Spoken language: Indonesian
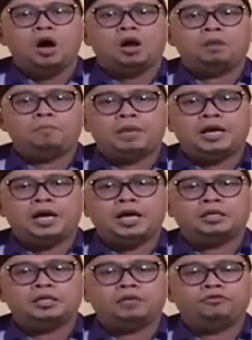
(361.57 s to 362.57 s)
Rabbana
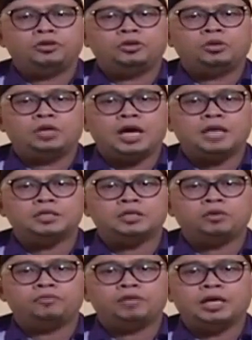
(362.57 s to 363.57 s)
atina fid dunia
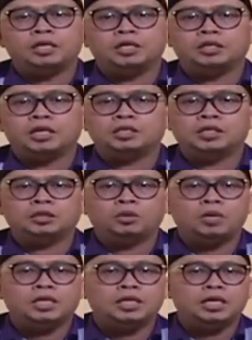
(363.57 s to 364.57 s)
hasanah wa fil akhirati hasanah
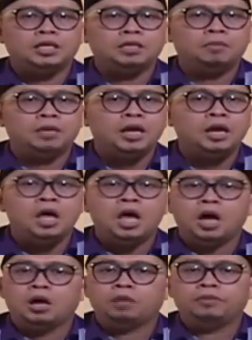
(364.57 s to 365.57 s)
wa qina azabannar.
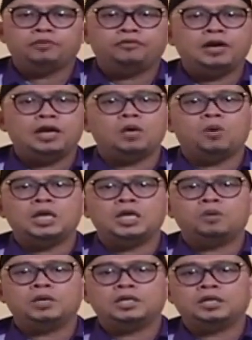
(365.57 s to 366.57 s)
Rabbi firli wali
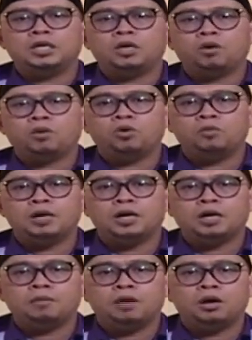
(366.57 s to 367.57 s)
walidayya warhamhuma
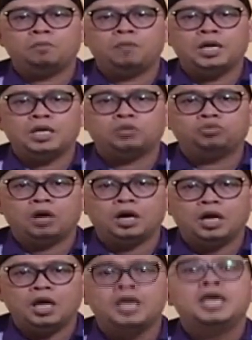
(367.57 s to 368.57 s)
kama rabbayana
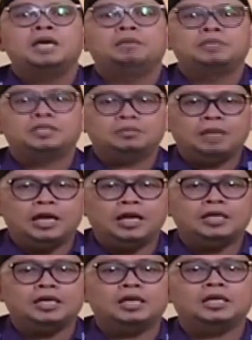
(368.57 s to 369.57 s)
shaghira.
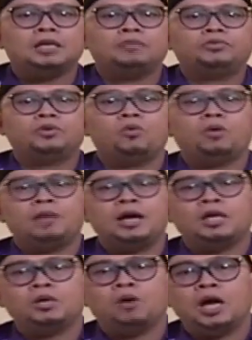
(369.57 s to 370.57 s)
Bismillahi ala nafsi wa
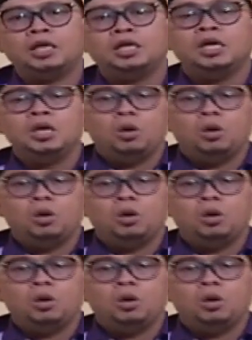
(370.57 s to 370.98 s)
mali wa hali.